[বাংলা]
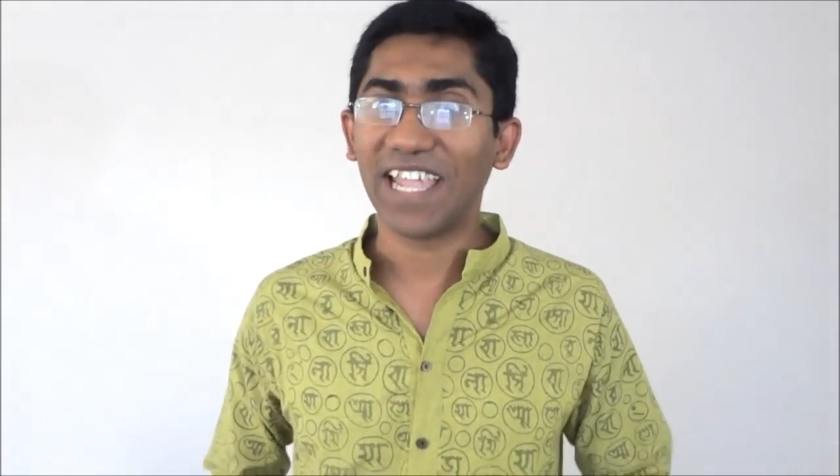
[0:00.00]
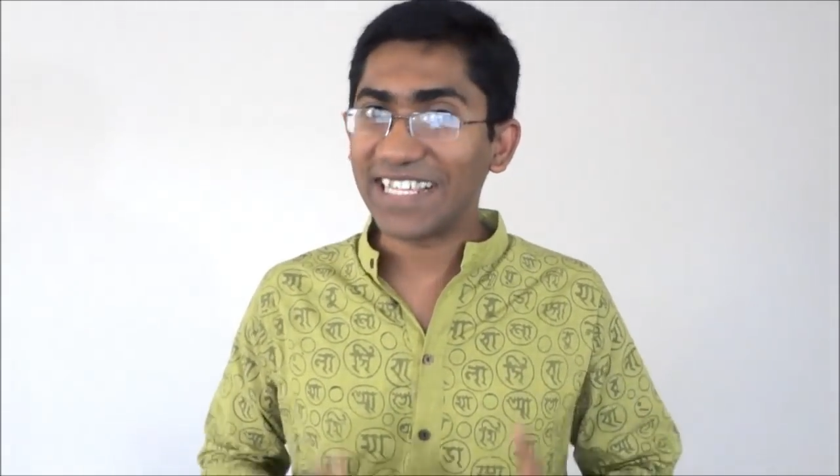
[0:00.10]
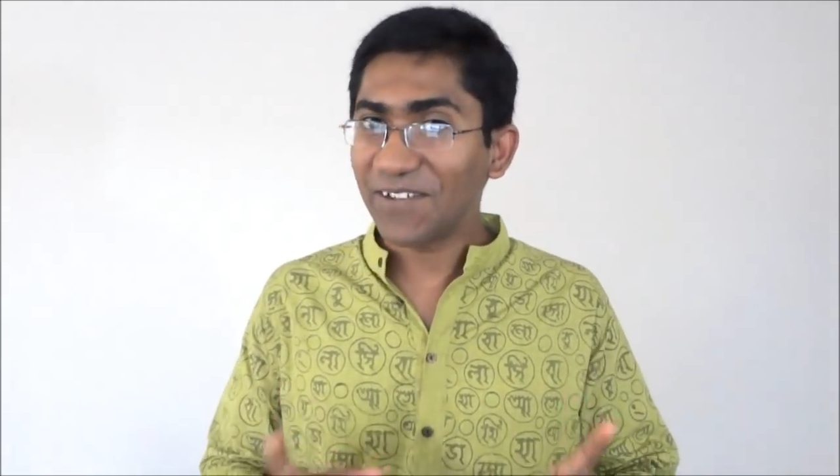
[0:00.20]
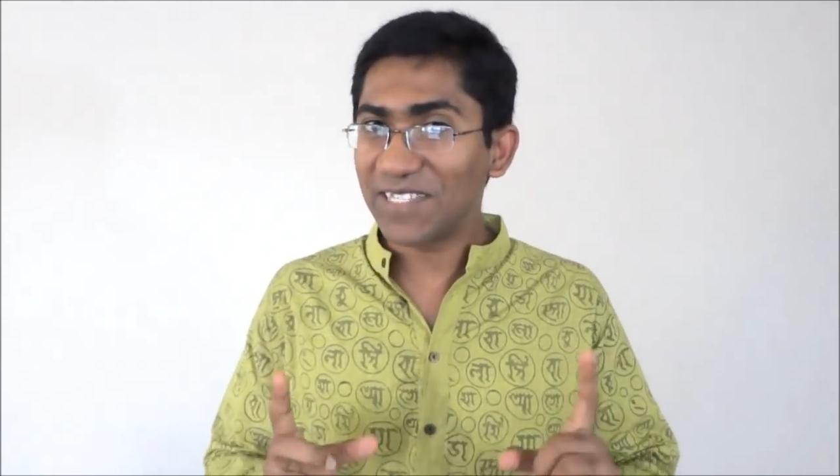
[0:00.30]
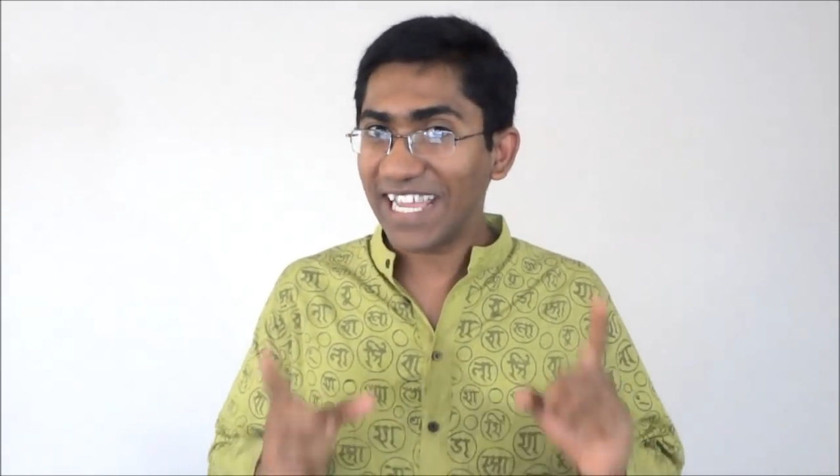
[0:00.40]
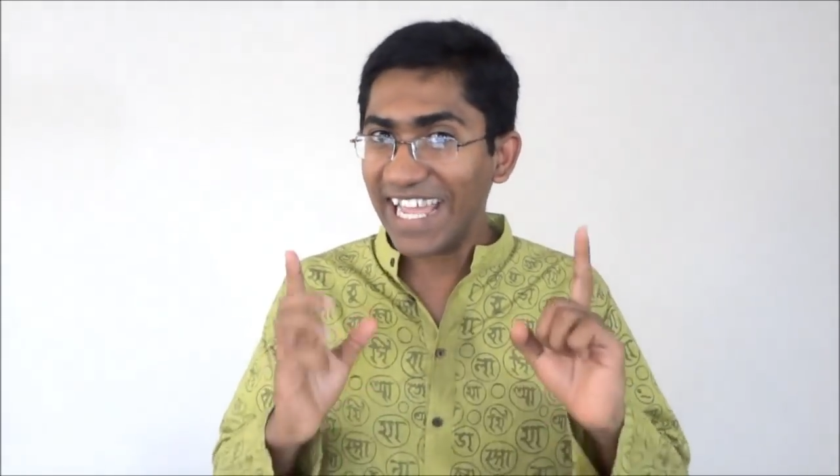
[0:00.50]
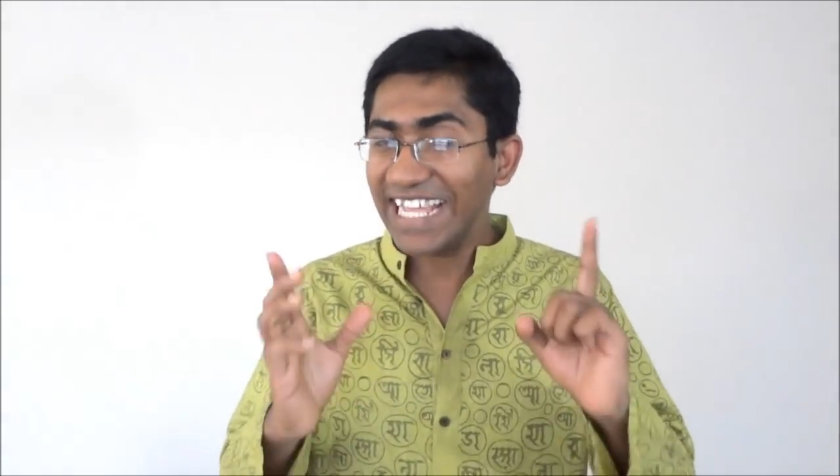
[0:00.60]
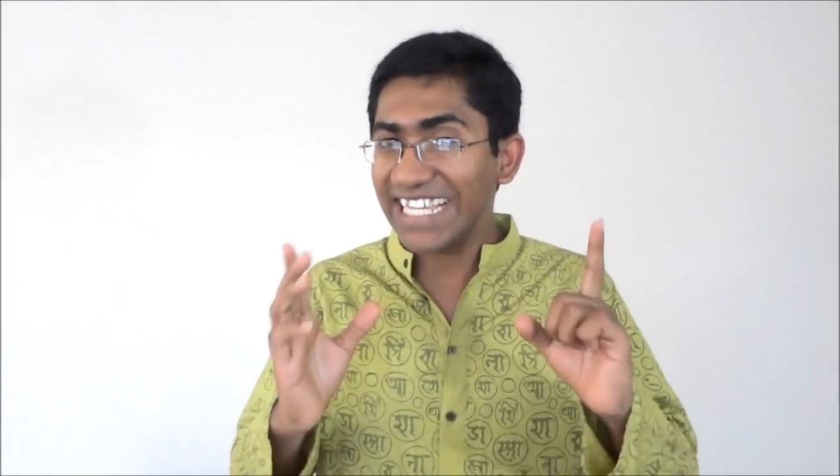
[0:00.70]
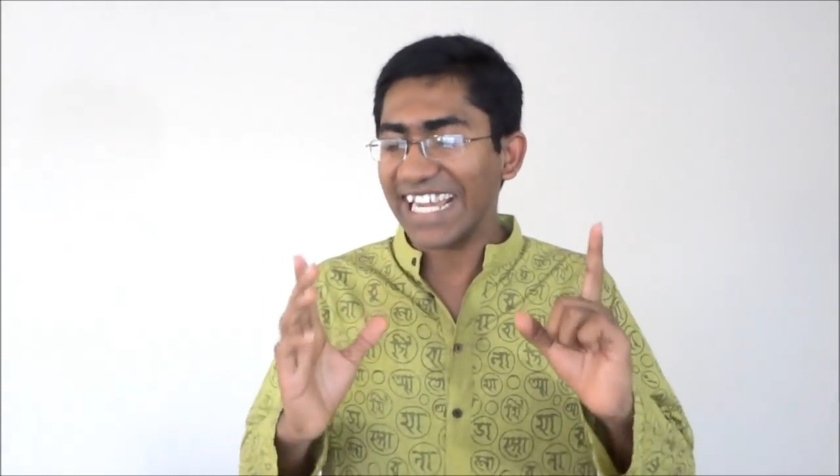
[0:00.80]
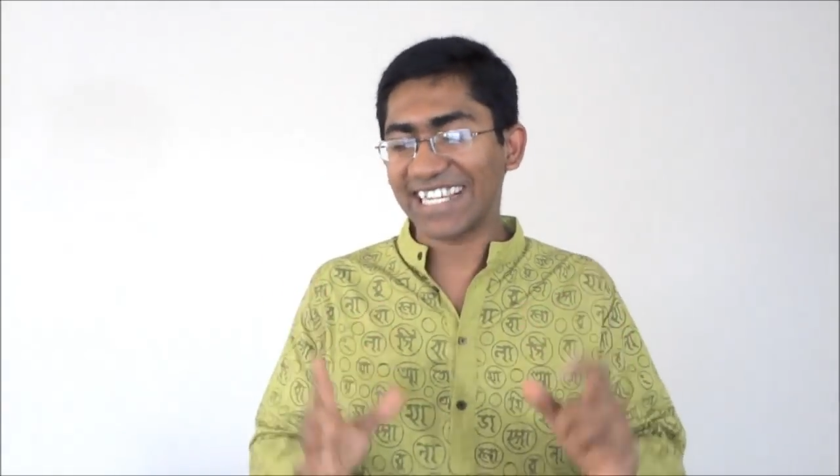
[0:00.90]
এটি হচ্ছে
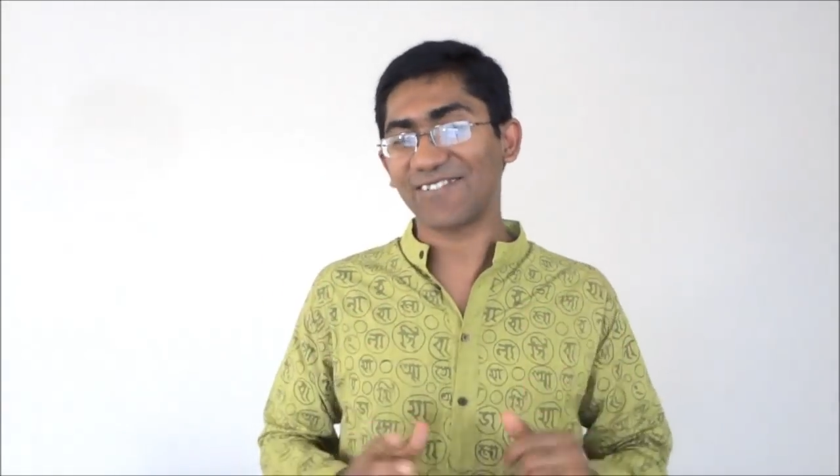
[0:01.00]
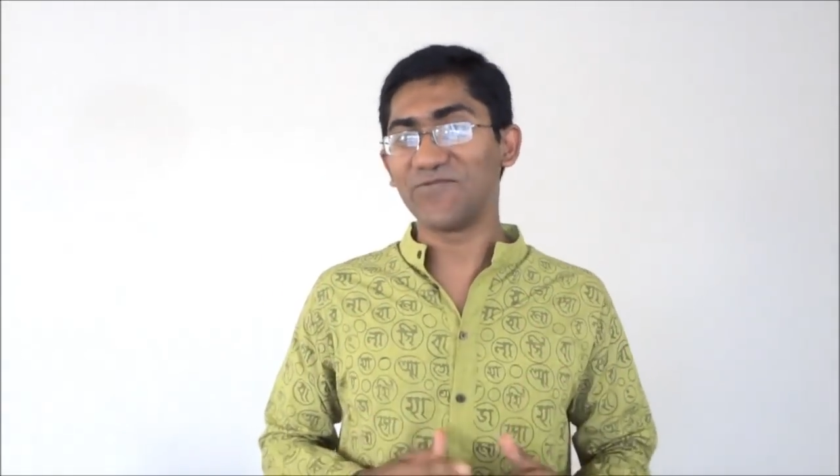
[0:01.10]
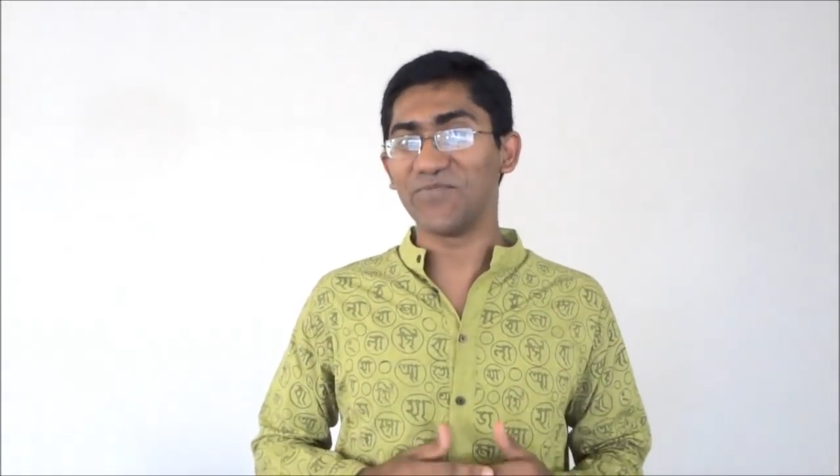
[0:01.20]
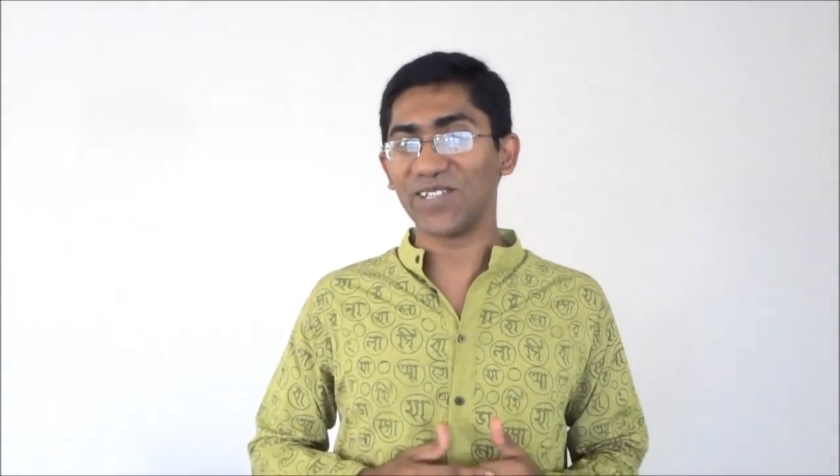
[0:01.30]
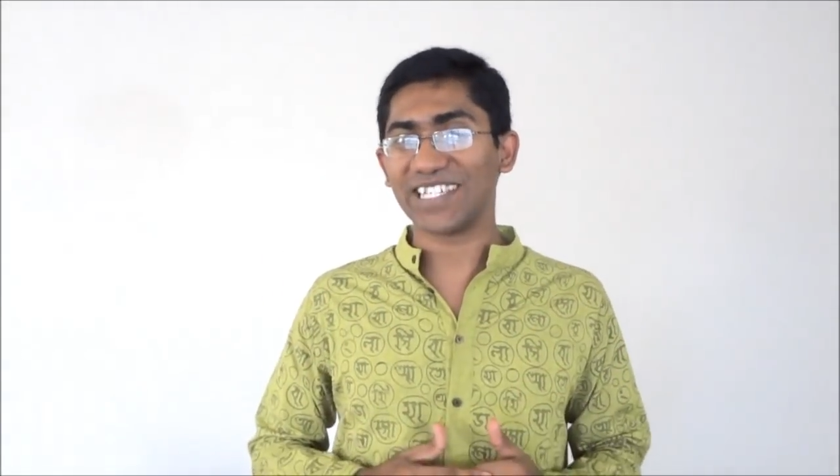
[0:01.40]
এই জায়গাটার খুব